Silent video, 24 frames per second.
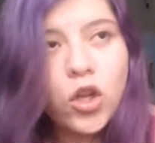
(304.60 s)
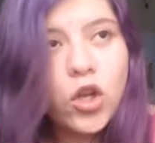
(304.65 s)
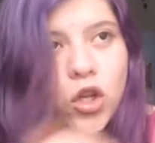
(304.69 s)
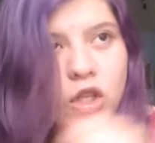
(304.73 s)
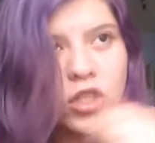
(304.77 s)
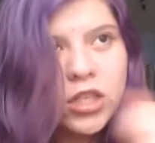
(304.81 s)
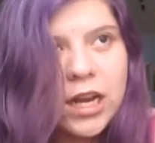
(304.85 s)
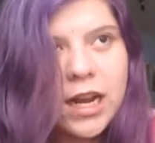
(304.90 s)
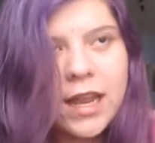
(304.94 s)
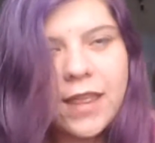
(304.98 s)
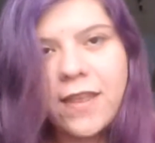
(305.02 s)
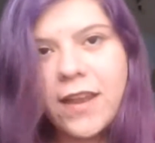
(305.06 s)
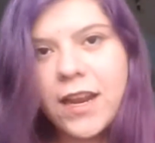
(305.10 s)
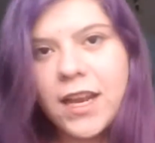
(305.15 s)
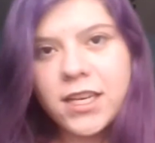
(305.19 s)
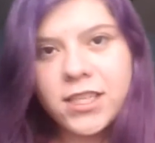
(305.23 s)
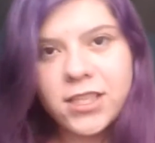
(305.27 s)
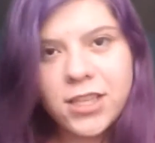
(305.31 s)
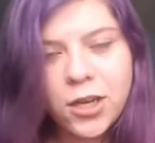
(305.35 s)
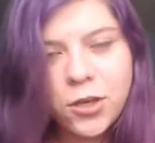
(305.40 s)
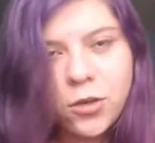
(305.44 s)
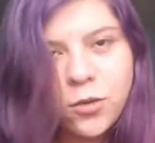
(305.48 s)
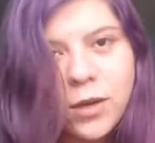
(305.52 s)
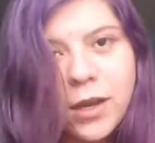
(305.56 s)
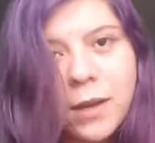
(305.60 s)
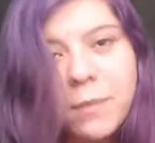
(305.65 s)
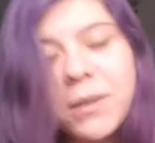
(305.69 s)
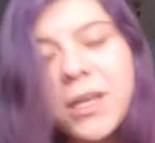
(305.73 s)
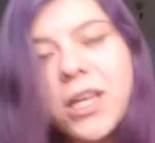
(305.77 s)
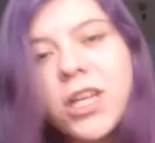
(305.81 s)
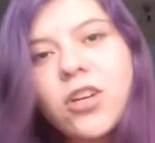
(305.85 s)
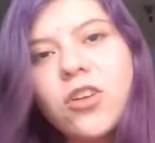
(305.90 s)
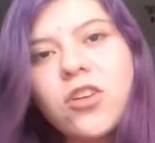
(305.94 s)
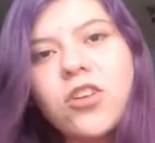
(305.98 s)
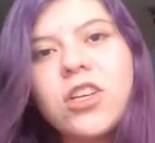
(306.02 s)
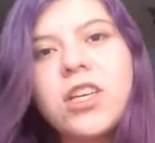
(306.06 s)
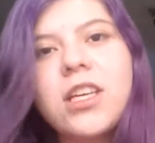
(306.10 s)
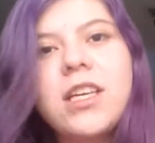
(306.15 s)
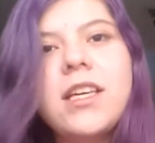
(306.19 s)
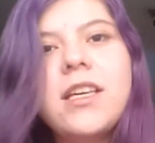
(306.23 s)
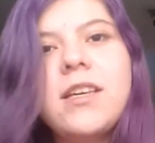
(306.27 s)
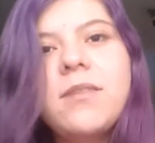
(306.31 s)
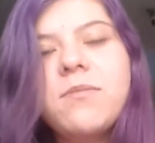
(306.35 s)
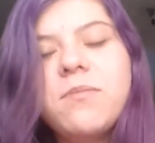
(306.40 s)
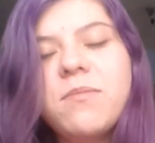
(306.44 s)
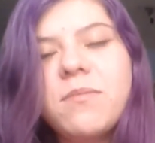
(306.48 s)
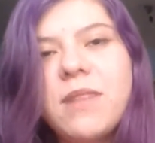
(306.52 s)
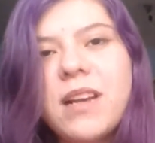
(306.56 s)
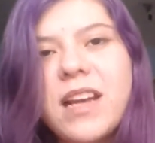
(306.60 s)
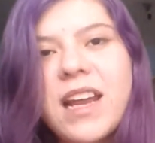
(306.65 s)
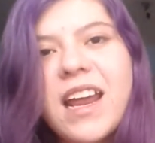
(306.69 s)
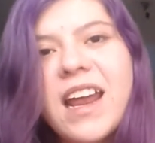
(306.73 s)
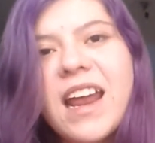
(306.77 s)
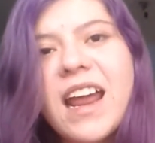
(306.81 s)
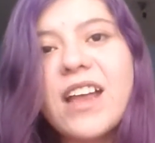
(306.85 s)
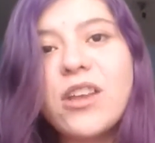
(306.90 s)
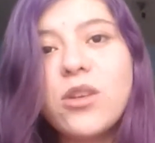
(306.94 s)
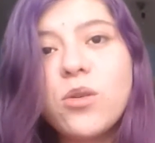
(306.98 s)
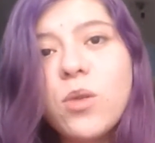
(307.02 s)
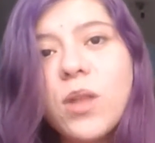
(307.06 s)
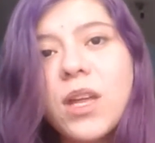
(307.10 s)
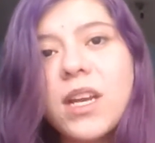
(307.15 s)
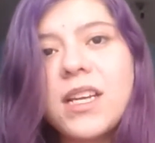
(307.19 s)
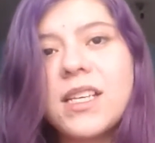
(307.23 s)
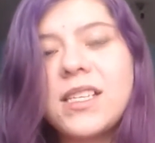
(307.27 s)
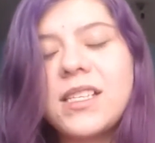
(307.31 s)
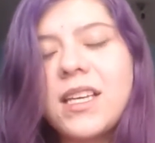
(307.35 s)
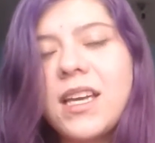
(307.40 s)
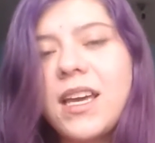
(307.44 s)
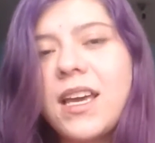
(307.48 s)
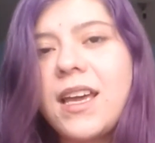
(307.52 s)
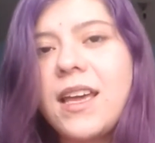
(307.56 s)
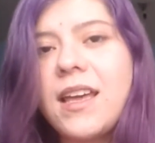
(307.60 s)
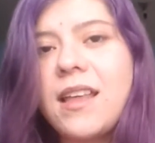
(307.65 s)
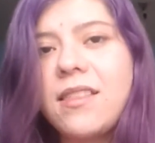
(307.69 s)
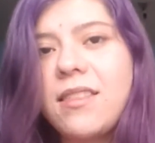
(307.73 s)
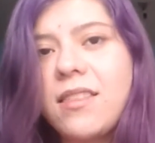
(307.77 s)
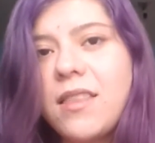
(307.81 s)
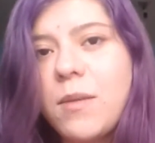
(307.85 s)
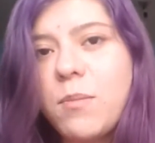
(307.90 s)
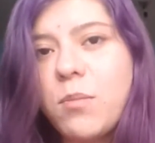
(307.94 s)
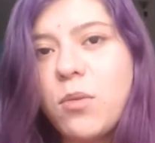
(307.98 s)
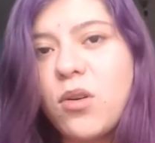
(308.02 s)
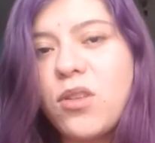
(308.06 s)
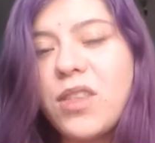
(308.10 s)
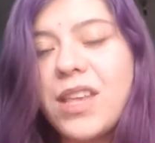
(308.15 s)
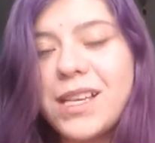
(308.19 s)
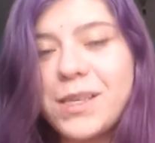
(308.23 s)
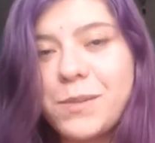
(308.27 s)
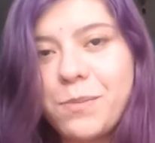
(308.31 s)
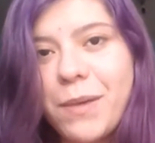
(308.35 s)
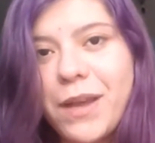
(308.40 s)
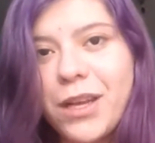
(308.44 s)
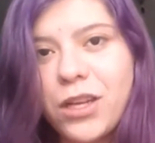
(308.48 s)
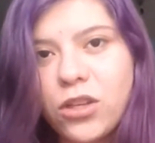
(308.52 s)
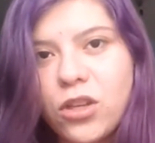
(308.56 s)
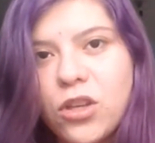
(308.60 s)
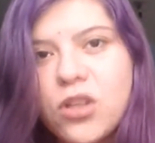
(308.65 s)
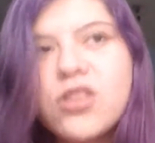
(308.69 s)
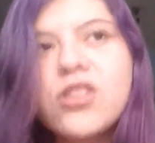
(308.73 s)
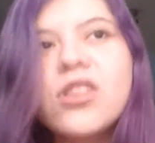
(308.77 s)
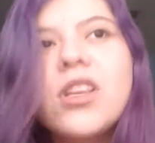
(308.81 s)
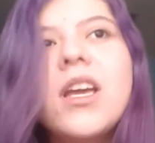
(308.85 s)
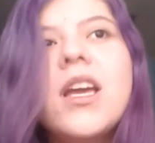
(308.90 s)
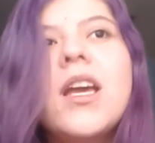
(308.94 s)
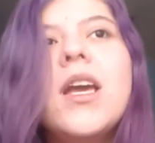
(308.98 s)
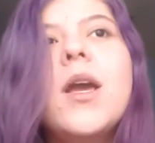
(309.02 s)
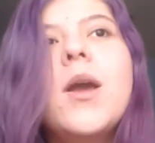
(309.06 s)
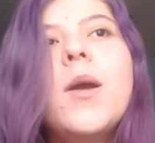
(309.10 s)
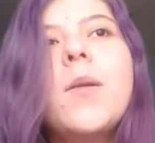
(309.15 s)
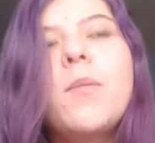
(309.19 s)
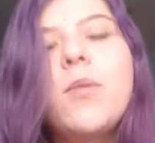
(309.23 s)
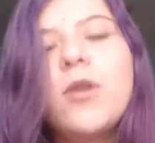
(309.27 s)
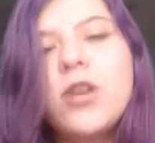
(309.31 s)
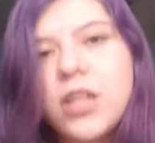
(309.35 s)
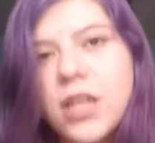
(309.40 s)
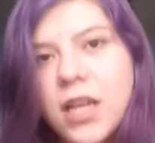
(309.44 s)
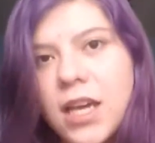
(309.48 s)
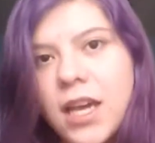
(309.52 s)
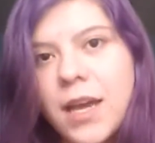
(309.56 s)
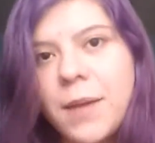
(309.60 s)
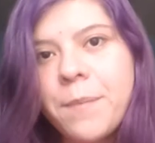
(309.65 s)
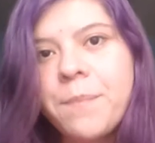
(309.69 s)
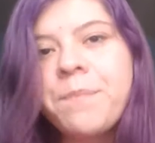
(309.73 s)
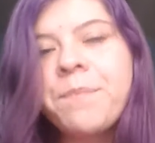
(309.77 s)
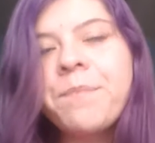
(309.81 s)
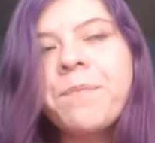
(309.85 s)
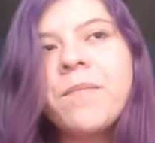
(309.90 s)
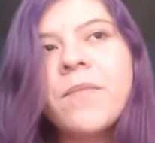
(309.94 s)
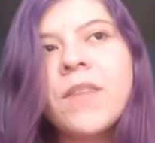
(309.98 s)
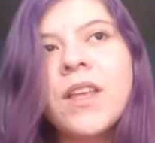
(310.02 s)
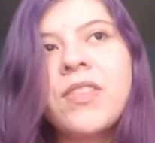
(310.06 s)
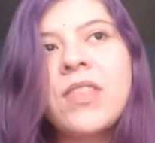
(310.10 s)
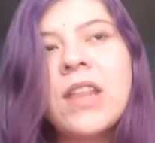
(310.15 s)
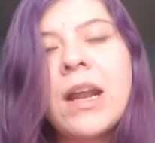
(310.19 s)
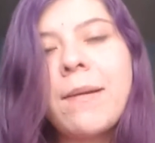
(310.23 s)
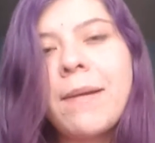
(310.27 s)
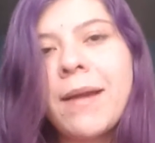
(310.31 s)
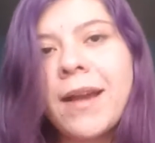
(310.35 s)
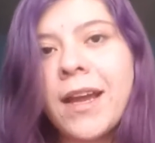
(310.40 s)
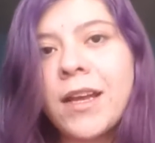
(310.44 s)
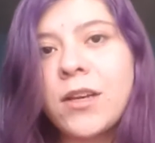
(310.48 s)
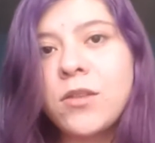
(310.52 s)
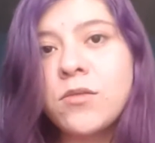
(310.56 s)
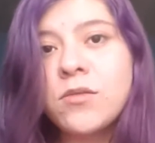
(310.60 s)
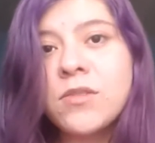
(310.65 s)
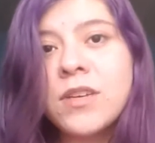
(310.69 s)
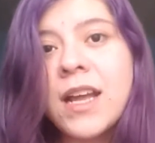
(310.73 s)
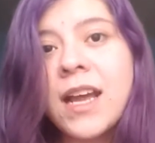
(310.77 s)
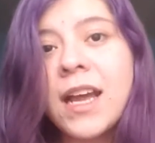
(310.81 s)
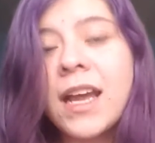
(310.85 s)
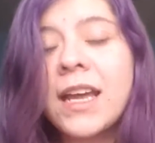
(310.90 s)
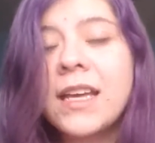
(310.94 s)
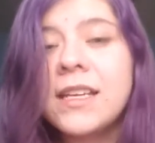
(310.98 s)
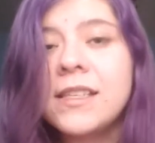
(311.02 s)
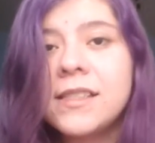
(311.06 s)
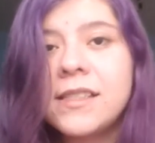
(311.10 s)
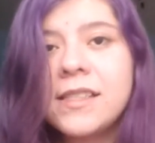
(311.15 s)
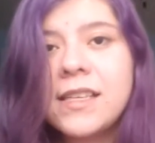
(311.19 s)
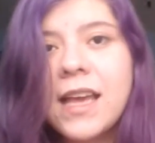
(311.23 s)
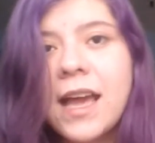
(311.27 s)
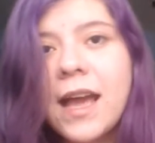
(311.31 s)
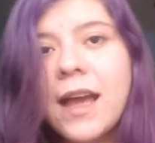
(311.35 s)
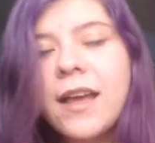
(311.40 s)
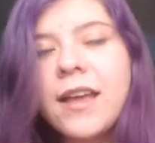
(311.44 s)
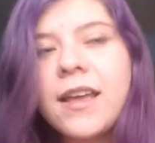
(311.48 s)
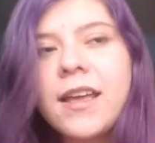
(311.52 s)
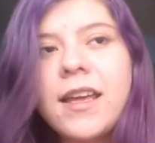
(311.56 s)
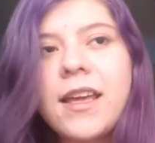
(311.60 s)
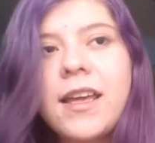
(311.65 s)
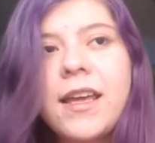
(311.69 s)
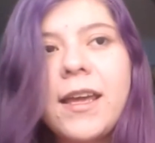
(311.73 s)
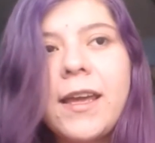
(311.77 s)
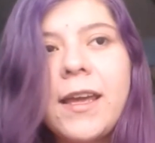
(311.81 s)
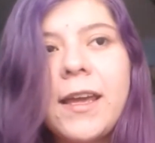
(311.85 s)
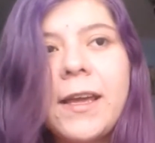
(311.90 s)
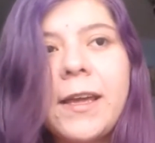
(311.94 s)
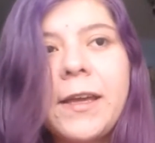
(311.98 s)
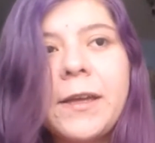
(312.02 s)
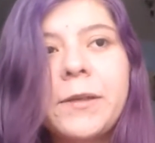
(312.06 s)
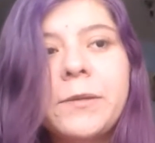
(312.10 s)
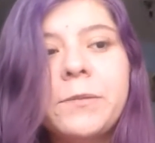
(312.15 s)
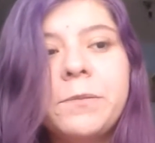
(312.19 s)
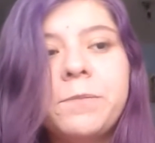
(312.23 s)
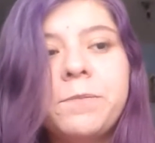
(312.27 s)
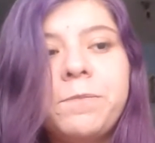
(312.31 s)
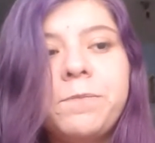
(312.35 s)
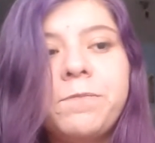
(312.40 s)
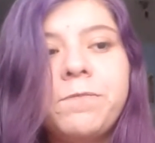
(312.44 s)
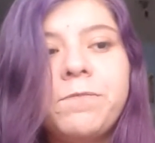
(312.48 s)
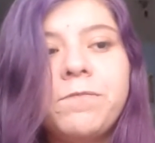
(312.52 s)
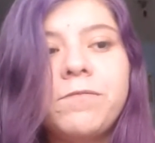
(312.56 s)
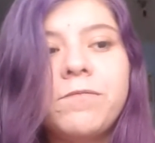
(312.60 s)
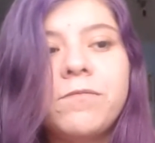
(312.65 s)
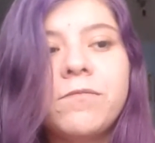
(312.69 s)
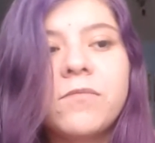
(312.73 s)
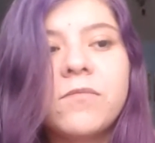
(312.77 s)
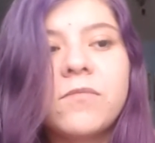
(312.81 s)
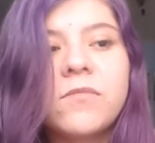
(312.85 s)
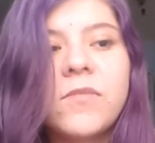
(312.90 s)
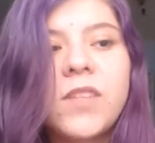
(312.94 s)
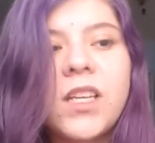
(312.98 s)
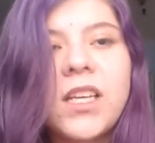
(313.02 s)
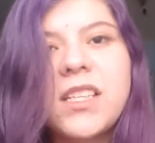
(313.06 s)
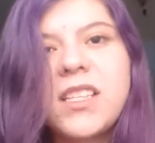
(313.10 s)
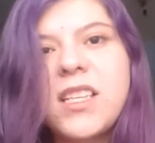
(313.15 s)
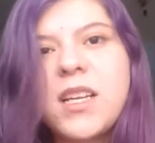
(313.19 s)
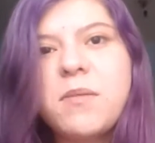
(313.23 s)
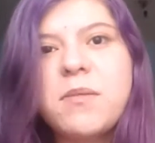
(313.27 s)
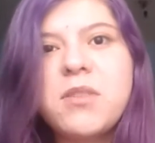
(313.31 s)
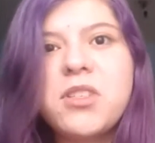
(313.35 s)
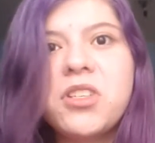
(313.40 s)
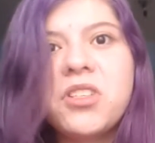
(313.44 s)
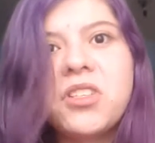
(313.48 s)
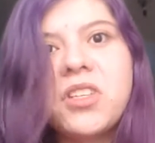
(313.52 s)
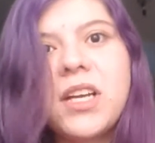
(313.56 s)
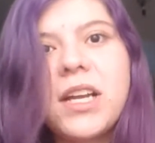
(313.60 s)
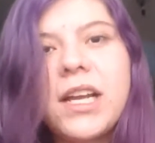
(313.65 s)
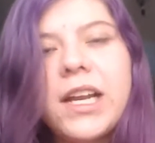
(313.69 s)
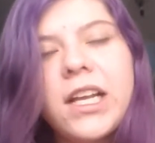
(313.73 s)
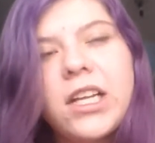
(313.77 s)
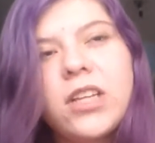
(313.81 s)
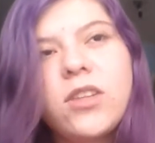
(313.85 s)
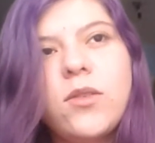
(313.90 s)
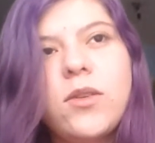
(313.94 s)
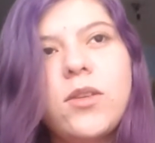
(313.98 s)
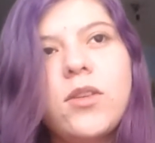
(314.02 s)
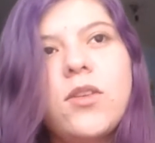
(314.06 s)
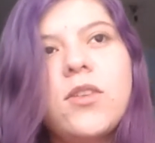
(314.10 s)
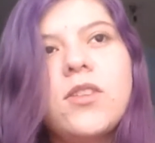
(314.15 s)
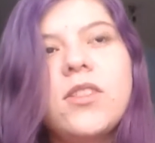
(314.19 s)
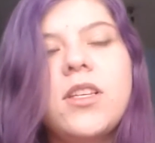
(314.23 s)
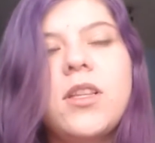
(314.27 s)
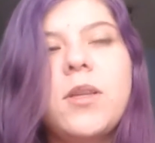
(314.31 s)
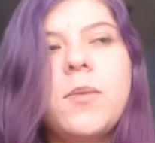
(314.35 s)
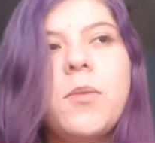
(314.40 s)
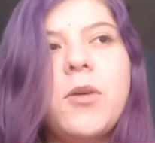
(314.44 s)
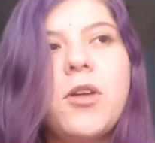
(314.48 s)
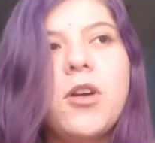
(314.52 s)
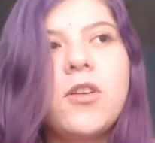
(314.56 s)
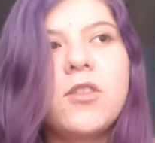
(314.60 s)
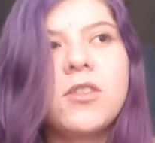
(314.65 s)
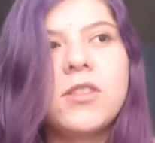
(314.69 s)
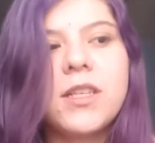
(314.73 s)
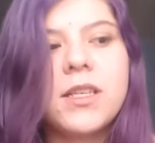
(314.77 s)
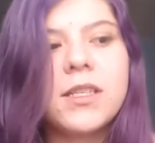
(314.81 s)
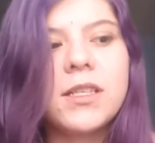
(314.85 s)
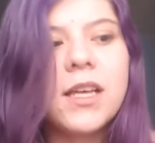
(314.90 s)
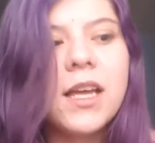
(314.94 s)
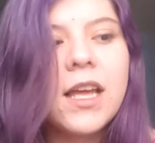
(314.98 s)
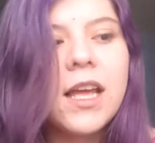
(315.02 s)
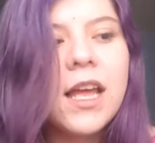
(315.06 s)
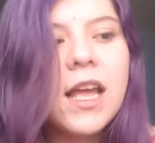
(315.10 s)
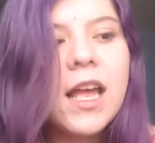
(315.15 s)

dos y a la derecha hay un camino y le ayuda en ese tipo de aspectos porque trabajan en una agencia em, de servicio secreto y todo ese tipo de cosas.